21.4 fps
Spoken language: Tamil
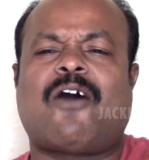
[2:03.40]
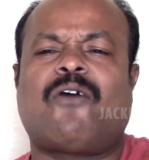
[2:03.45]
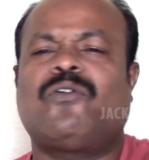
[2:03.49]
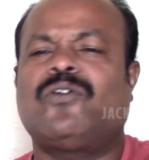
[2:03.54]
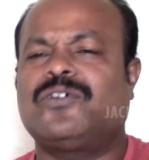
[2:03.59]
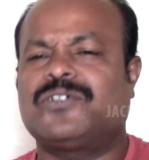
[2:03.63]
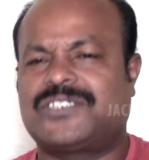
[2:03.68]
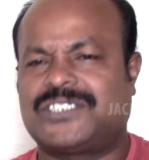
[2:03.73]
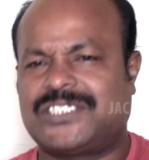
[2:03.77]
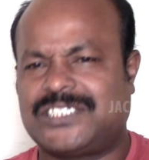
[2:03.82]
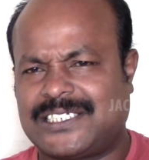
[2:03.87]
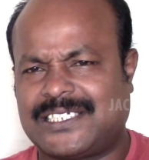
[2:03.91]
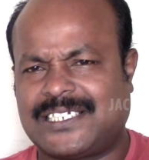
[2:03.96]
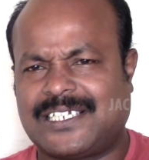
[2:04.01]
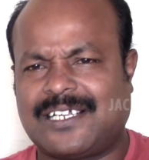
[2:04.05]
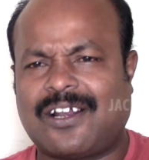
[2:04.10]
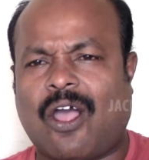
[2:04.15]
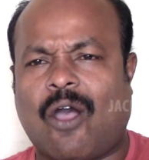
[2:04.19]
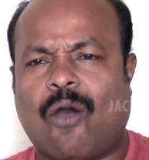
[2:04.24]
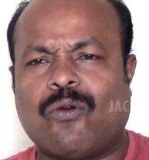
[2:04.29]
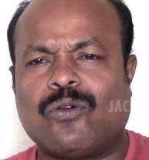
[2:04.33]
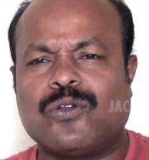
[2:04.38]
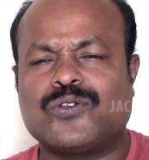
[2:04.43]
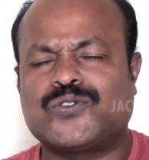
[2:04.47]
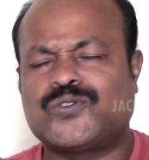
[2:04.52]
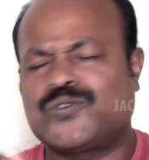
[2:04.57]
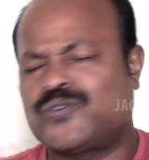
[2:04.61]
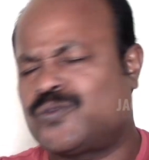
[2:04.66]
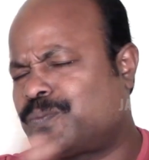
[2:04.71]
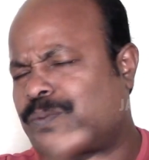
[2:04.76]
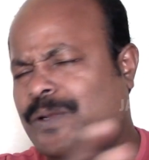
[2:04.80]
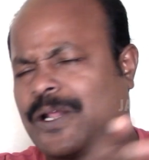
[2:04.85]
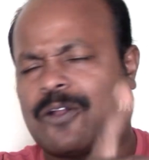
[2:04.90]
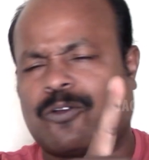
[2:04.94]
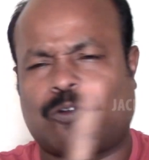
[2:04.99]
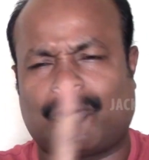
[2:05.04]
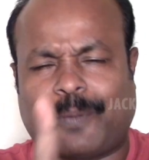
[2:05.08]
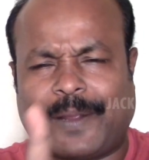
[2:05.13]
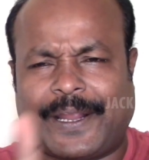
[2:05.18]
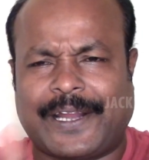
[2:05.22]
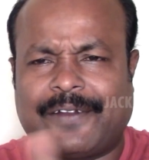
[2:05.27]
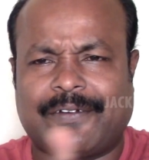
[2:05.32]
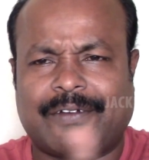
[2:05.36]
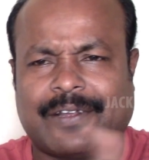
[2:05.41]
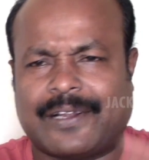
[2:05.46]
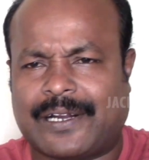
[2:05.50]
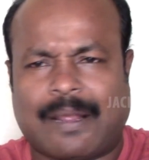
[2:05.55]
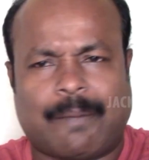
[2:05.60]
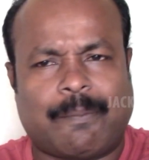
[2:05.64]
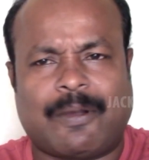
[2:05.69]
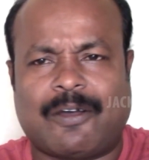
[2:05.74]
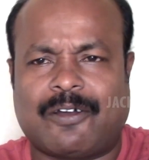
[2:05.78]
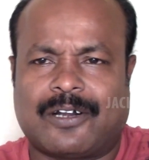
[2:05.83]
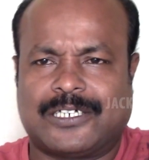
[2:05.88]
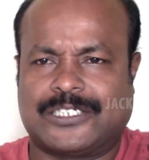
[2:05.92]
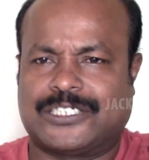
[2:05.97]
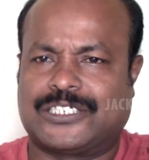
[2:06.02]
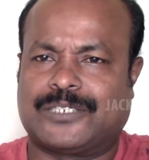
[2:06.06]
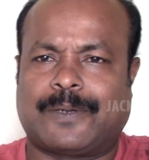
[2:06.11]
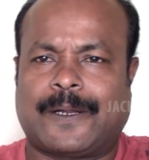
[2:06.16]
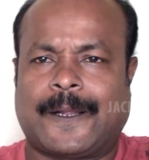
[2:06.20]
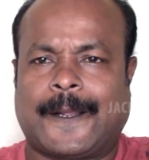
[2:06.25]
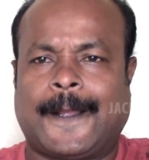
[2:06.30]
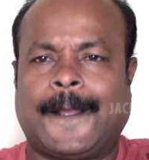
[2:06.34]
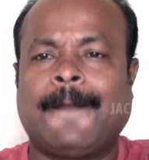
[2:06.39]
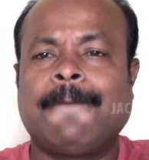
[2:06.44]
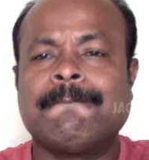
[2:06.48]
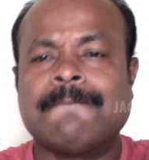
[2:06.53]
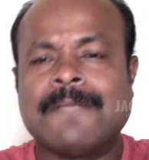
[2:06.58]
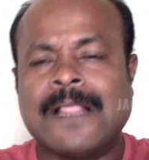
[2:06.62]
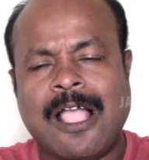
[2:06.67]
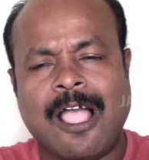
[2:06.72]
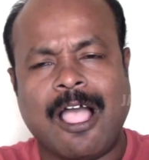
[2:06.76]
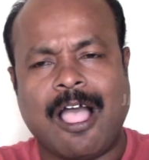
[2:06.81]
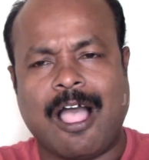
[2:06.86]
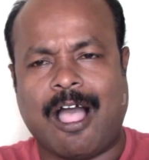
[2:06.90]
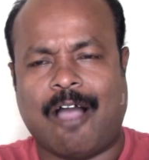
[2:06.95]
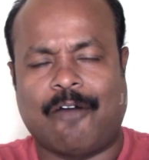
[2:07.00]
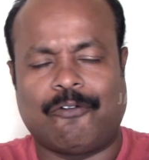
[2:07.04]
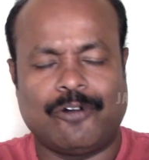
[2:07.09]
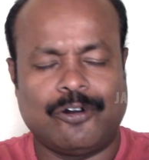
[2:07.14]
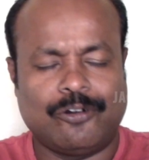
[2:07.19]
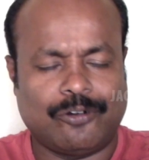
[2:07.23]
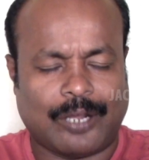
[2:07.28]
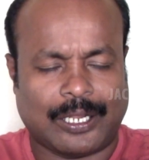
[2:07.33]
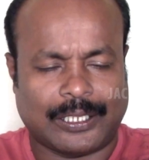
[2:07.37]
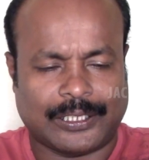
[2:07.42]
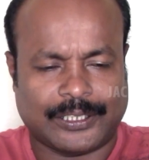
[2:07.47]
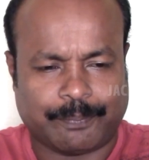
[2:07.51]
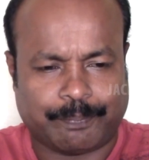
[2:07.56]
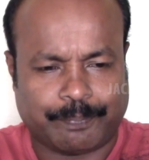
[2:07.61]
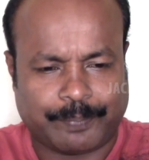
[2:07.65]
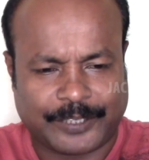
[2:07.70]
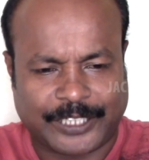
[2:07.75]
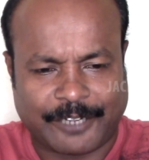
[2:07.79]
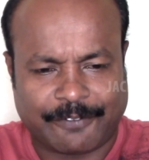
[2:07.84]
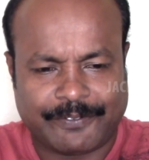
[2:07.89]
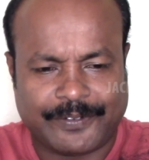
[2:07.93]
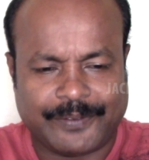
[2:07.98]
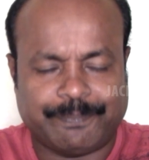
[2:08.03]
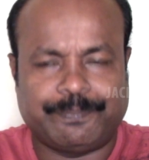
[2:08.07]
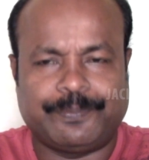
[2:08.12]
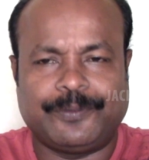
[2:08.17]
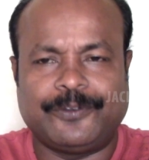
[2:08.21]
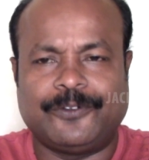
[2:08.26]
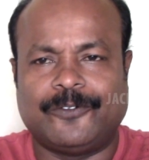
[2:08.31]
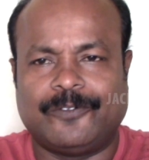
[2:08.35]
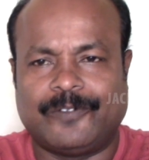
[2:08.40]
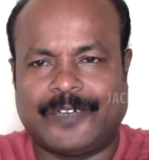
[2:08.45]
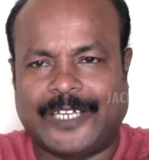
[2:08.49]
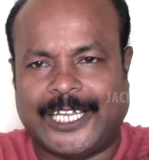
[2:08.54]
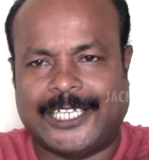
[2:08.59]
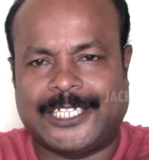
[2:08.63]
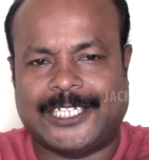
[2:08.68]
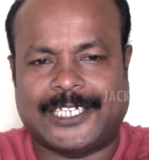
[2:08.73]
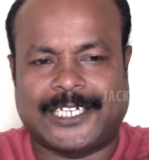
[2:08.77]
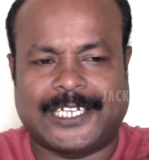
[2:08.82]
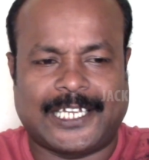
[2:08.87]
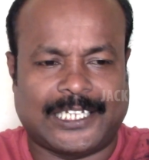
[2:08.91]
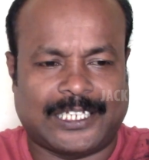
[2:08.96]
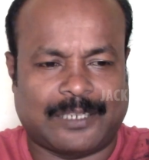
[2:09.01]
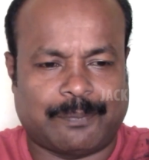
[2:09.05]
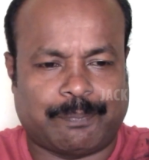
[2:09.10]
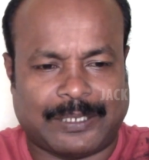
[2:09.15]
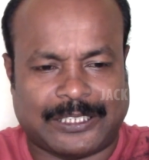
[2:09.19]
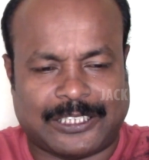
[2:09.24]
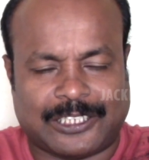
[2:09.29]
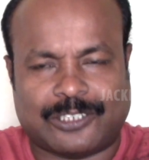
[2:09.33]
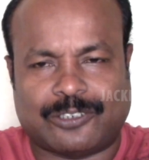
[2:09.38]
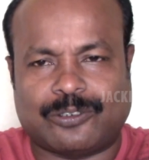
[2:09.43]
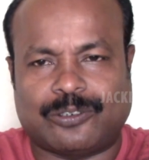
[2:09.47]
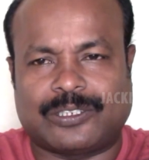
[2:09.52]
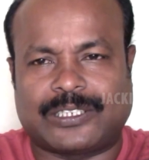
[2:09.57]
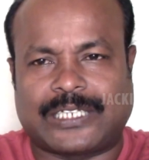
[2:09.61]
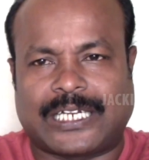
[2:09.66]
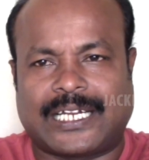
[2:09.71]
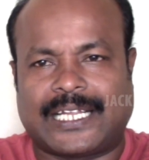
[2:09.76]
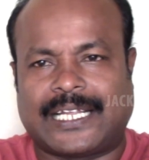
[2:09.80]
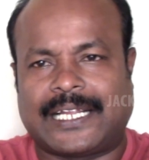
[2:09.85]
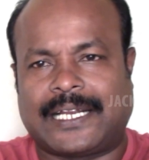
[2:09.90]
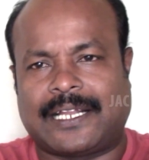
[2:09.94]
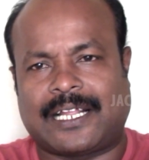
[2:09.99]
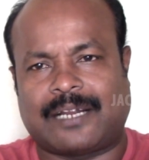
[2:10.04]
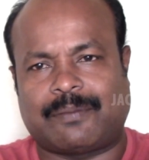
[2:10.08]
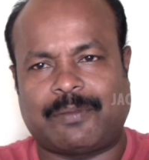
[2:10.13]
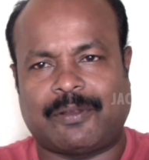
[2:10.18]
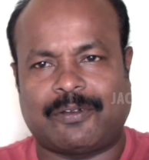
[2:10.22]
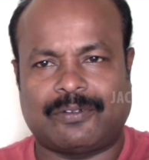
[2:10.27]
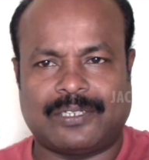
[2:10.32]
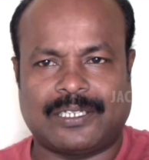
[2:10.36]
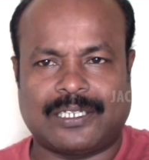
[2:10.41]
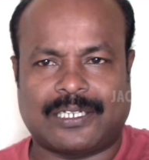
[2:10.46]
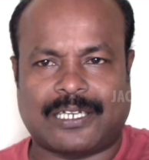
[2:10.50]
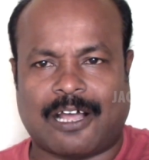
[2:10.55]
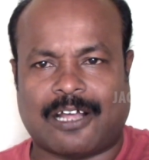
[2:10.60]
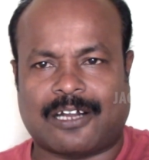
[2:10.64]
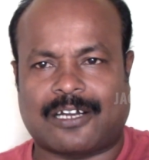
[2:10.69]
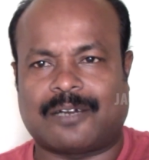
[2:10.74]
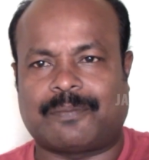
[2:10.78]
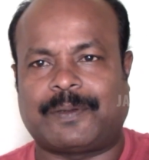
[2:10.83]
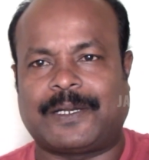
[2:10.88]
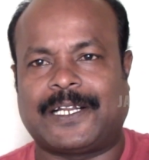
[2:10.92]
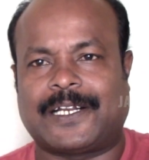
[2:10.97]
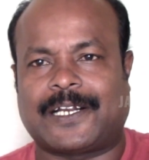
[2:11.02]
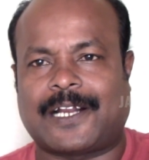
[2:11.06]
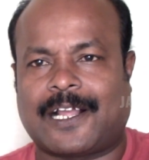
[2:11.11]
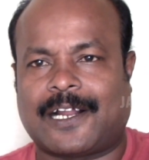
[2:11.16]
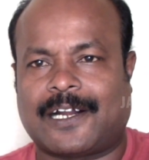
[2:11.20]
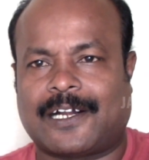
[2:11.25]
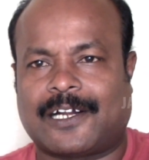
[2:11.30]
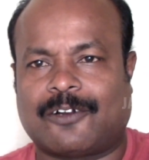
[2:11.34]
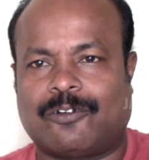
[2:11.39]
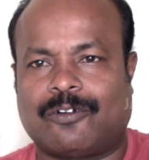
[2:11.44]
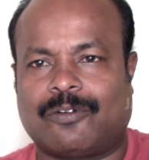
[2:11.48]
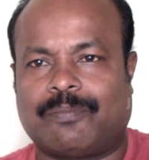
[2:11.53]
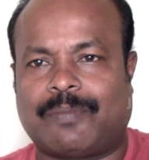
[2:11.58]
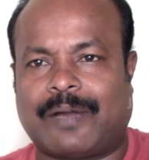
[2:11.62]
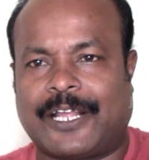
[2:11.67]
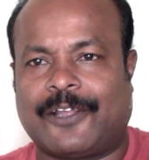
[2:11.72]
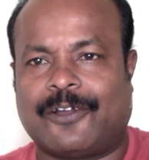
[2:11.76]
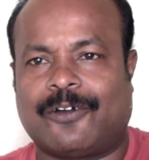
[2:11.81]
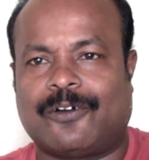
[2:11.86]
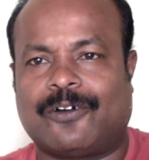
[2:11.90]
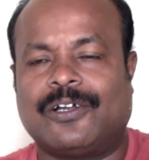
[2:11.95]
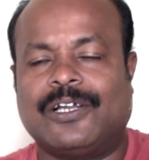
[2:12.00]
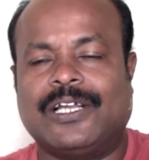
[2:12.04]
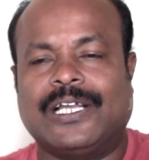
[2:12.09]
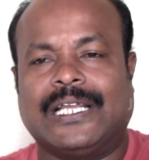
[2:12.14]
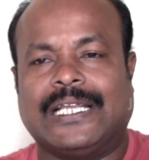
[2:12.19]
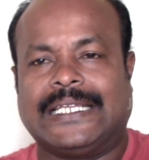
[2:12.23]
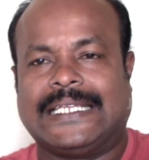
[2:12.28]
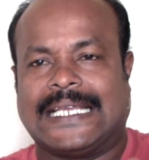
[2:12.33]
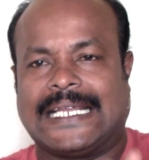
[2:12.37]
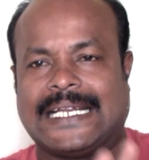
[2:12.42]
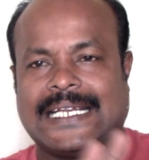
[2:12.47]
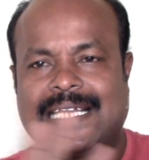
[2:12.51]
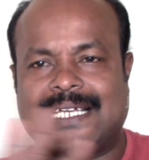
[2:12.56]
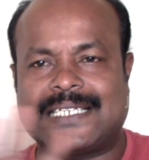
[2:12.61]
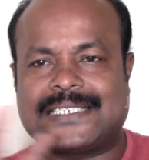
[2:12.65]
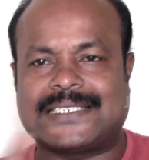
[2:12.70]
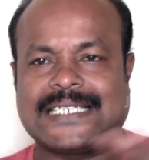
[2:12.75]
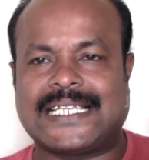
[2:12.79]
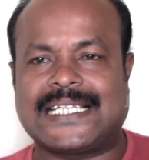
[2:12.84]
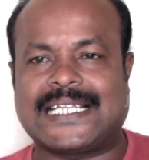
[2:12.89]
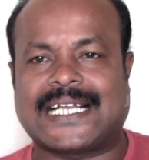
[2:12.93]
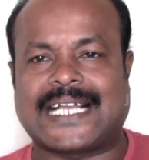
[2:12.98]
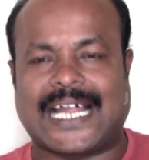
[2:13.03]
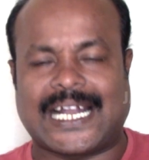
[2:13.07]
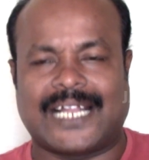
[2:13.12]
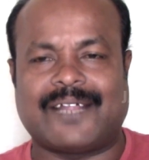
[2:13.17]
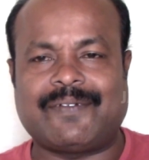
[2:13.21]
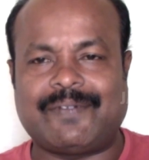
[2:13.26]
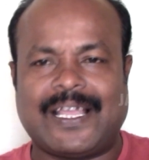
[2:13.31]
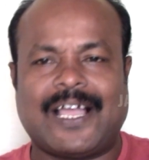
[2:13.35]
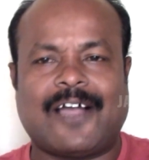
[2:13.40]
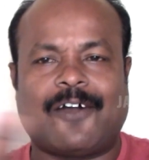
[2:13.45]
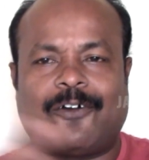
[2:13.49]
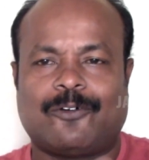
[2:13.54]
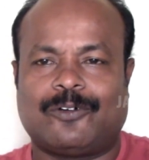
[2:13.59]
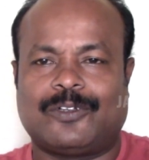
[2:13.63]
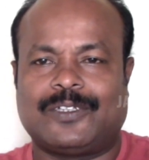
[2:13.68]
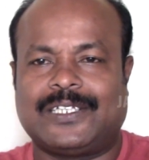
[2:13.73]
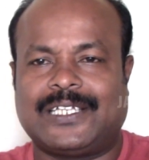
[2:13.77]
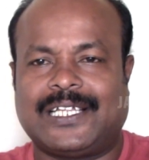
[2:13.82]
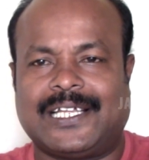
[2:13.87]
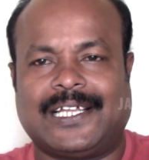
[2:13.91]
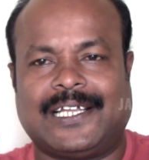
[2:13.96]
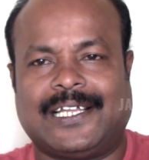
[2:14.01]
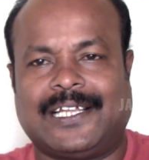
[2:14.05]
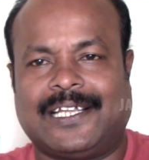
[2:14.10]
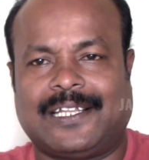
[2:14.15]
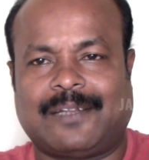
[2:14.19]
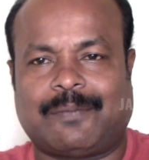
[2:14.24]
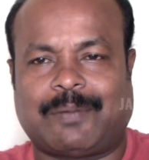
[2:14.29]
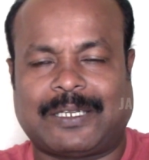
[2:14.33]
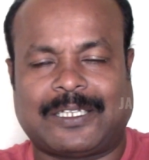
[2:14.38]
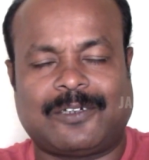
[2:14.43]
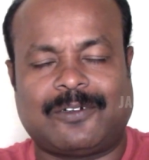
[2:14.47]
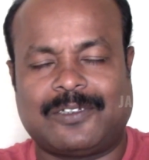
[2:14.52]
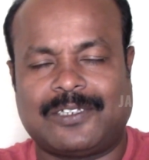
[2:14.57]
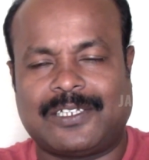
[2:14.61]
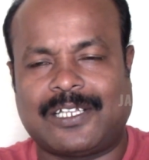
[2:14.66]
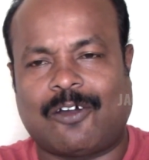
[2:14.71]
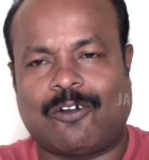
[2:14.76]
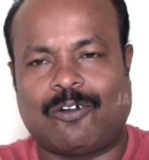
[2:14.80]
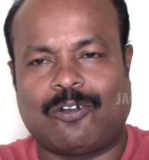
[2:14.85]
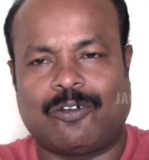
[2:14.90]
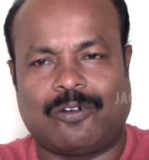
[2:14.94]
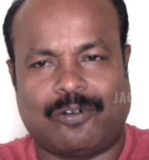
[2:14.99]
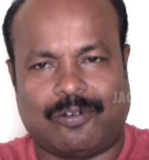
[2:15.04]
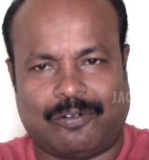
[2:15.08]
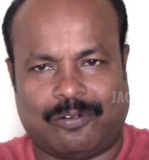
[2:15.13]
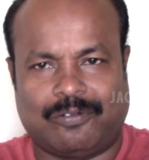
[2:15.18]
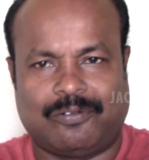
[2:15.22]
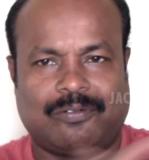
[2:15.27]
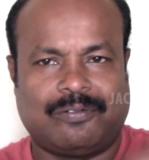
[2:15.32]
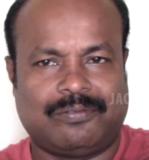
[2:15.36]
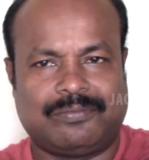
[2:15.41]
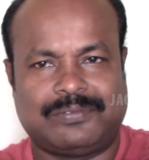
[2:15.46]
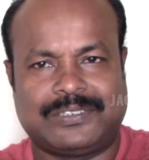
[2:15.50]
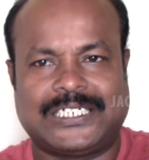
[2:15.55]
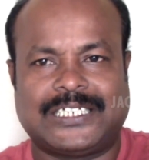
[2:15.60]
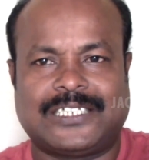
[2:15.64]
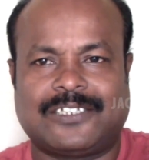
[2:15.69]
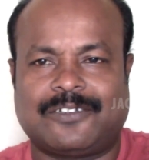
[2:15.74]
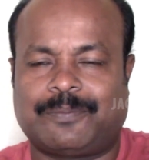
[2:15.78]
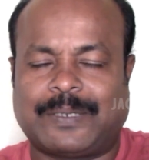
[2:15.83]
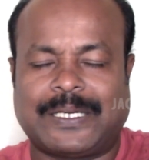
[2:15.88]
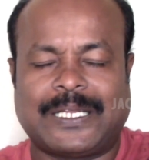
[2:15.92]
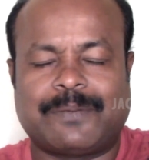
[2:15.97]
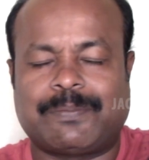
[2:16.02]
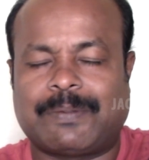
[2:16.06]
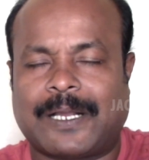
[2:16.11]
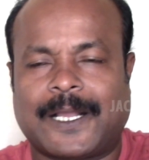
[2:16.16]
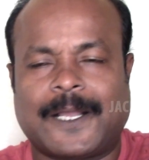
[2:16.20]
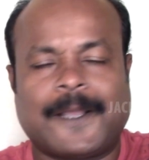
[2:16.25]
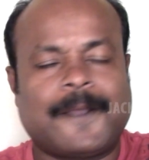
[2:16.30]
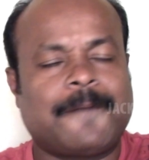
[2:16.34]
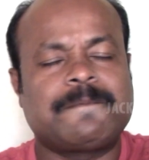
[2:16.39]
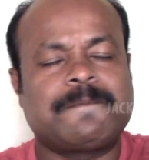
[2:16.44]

அவ்வளோ சிக்கனும் அவ்வளோ சூப்பராக இருக்கும் ஒரு பையனாக இருக்க அம்மாவை நடிச்சிருப்பாங்க அவ்வளோ அந்த தவிப்பு வேதனை அந்த பதட்டம் தன்னை எல்லாருமே வந்து கார்னர் பண்ணிடுறாங்கன்ற ஒரு பயம் எல்லாம் சேர்ந்த கலவையே அவங்க வந்து இந்த படத்தில் வந்து அவ்வளோ விஷயத்தை பண்ணியிருப்பாங்க